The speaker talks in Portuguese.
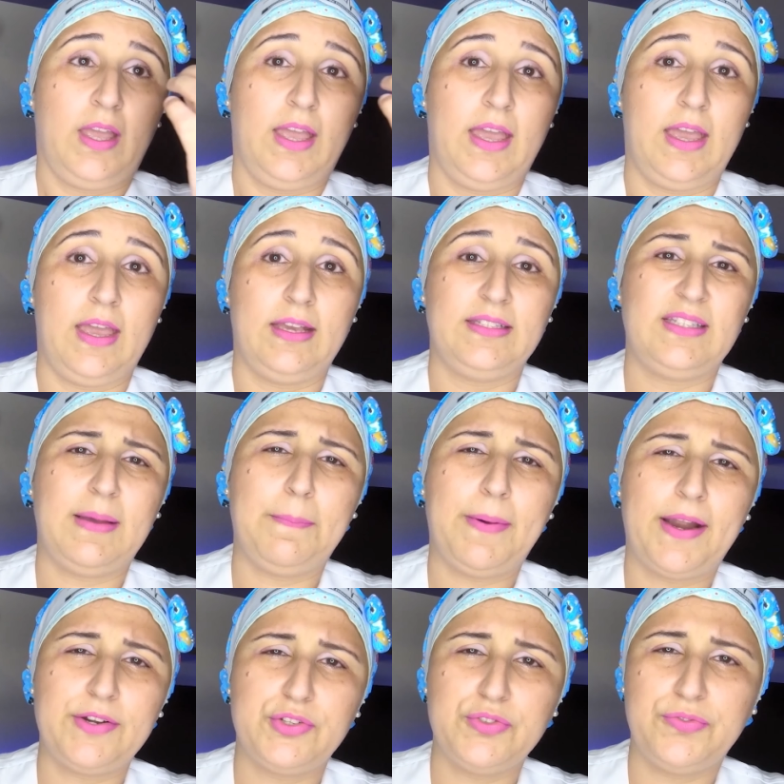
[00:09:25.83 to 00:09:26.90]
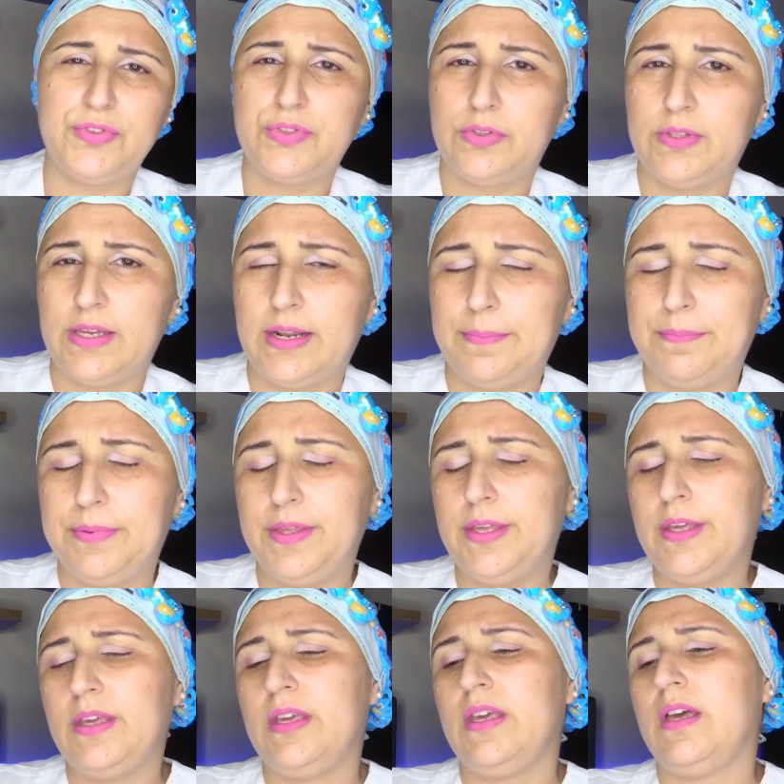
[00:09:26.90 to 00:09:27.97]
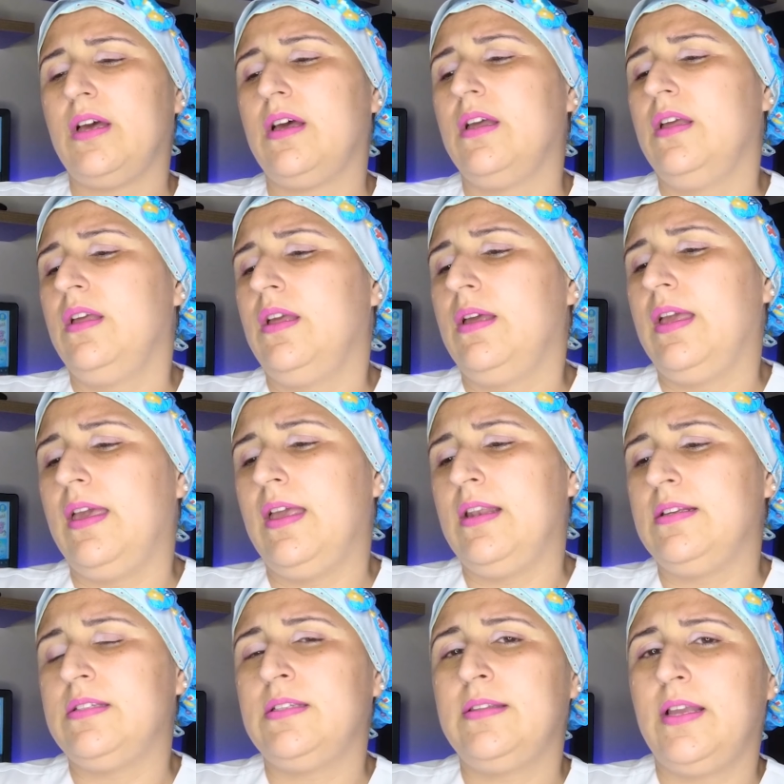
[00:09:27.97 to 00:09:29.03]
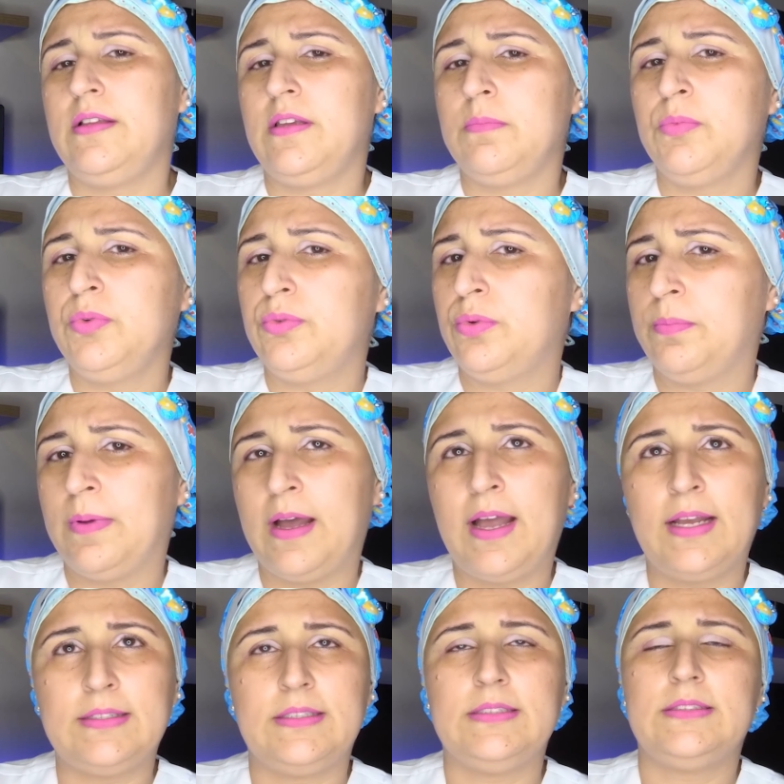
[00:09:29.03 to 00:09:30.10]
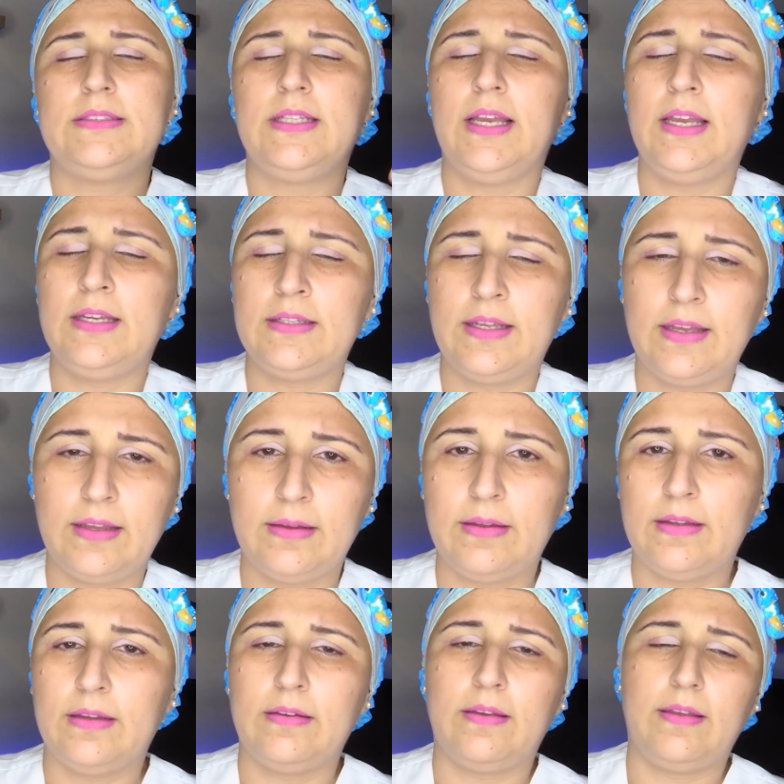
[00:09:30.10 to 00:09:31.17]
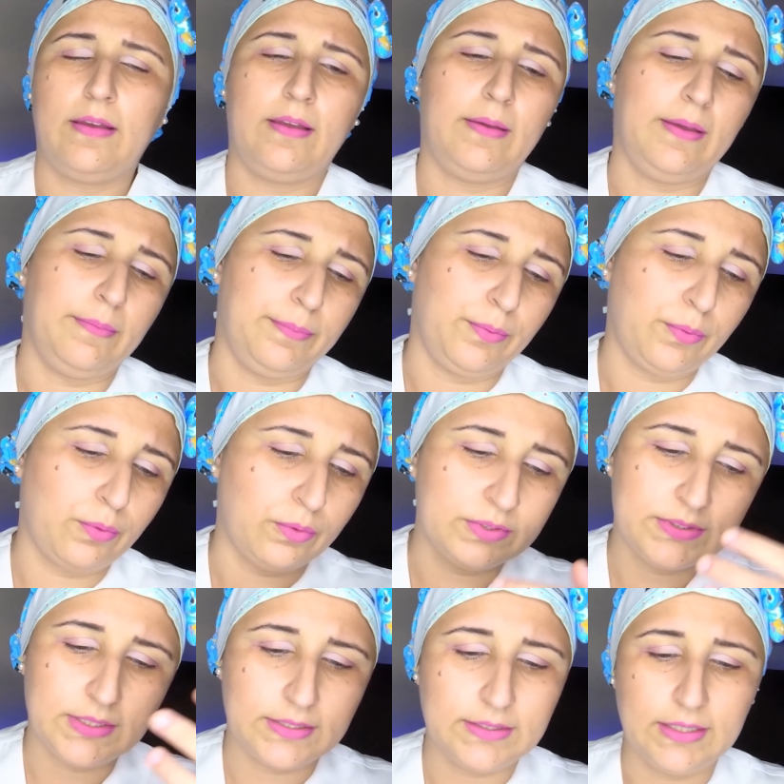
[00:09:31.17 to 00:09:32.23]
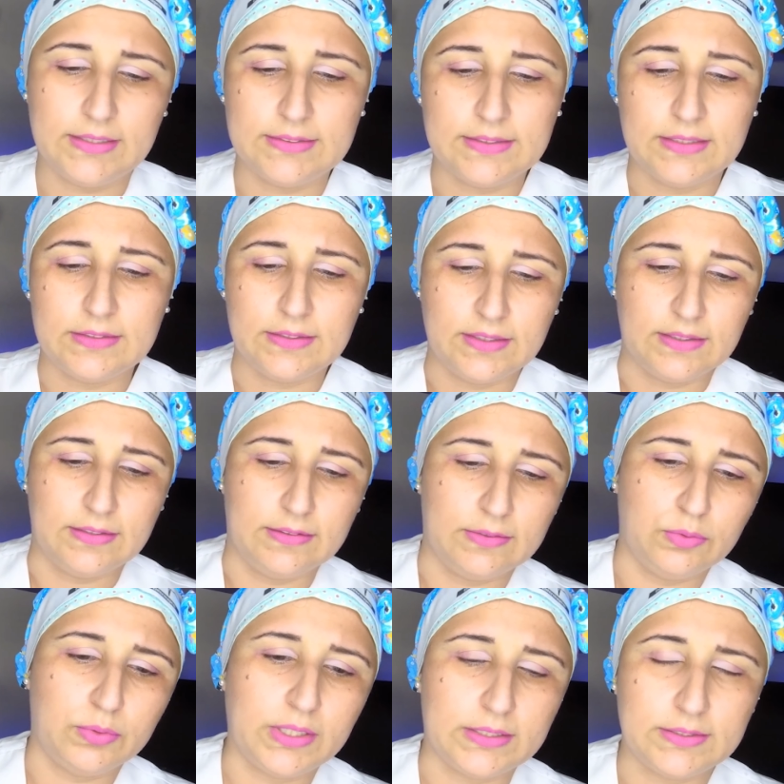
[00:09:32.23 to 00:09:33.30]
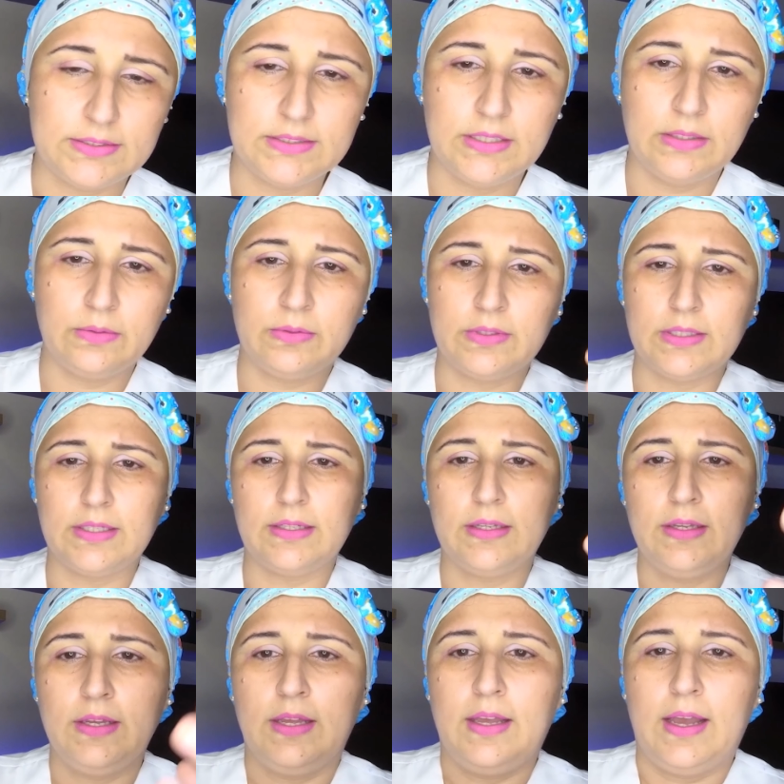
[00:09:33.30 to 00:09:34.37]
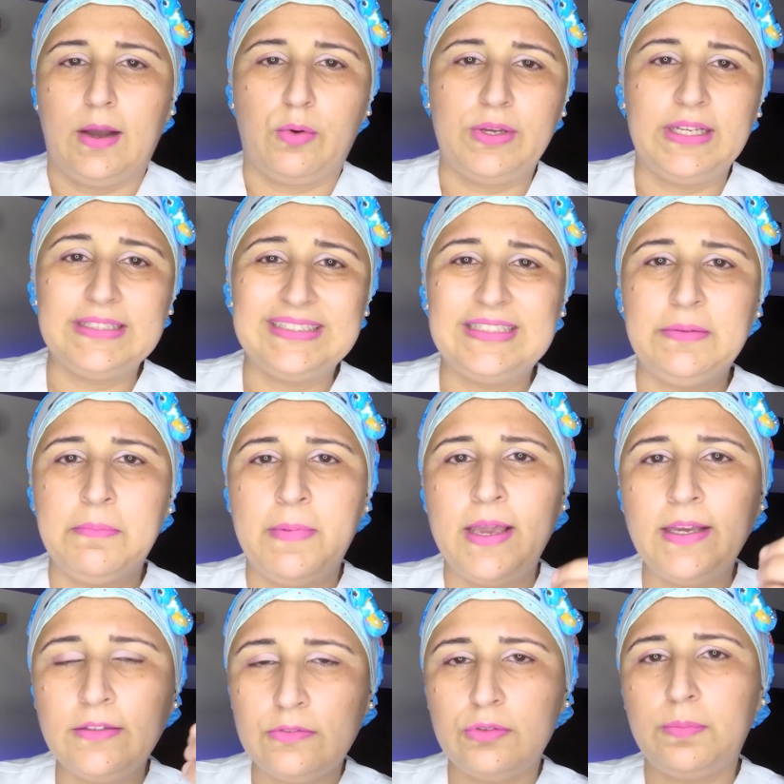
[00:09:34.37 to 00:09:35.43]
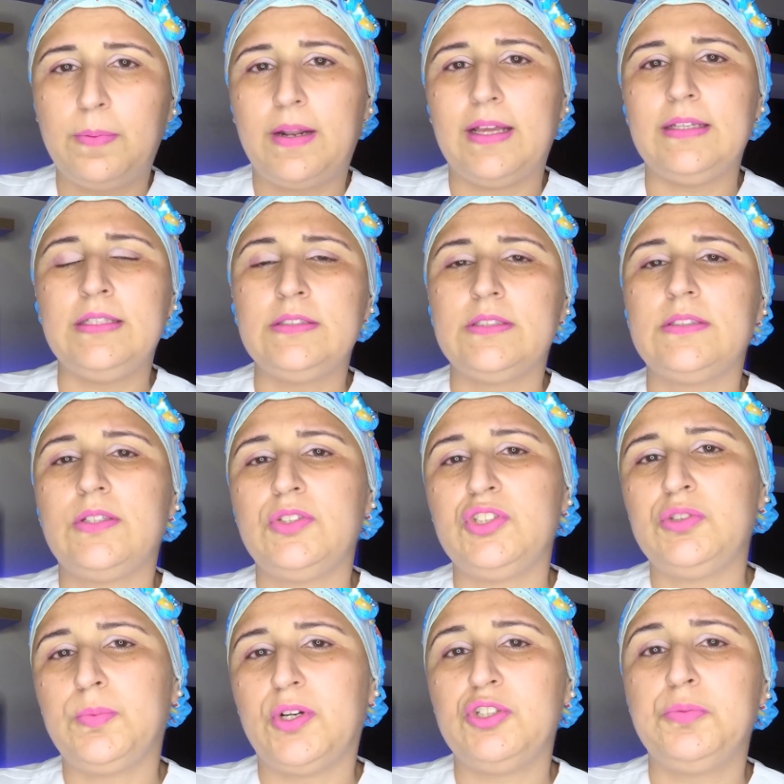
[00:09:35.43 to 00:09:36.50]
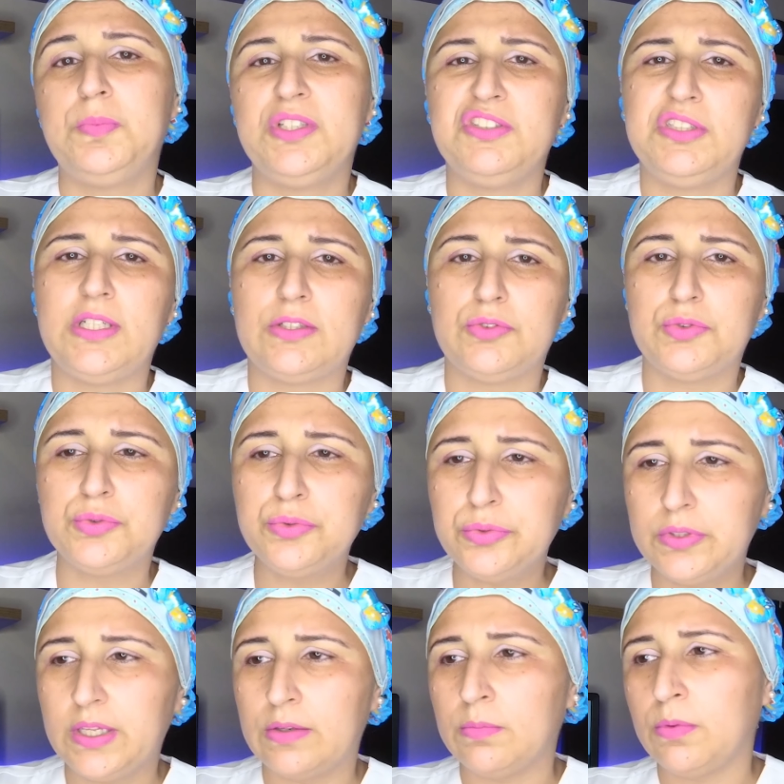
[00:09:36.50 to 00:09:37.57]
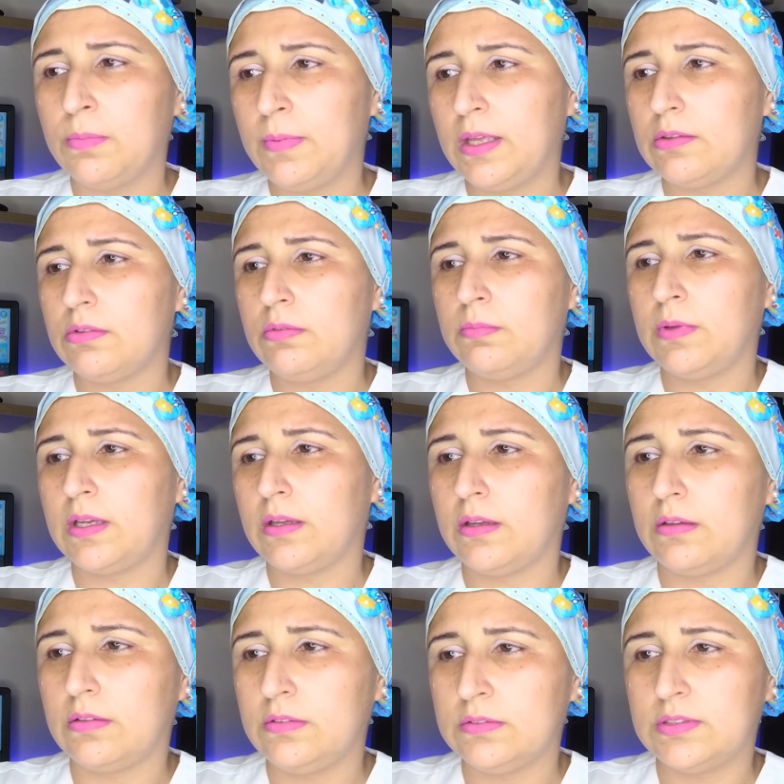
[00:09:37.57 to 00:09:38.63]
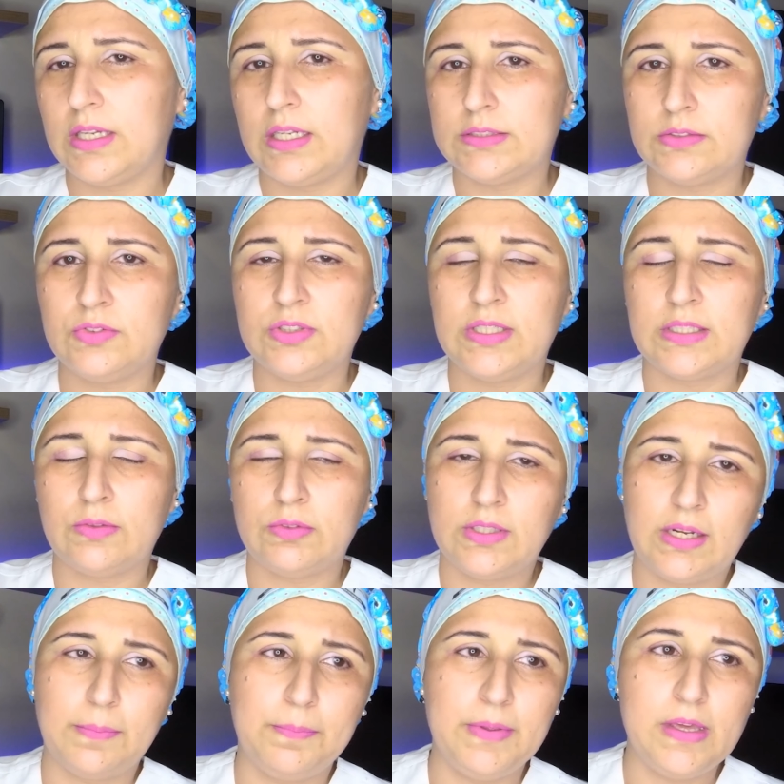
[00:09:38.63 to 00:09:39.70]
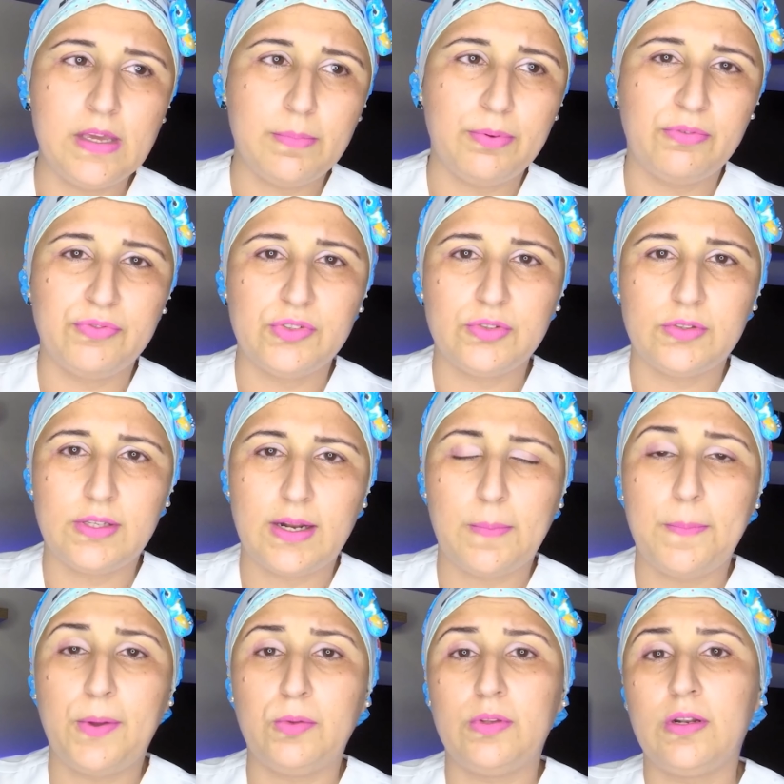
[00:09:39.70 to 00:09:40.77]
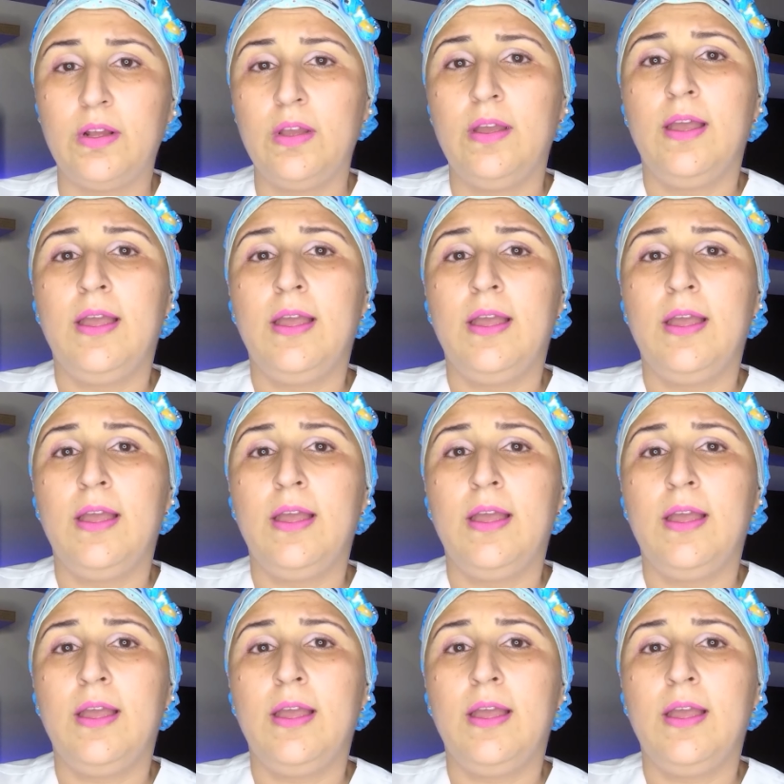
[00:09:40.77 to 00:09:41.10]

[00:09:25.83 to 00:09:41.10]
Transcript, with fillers: é, essa parte de fisioterapia, é, eles entendem muito mais, eles têm, né, é, é com certeza, educação, é, conhecimento para isso, então a gente pode pedir ajuda no momento de uma instalação de nanoterapia para o fisioterapeuta,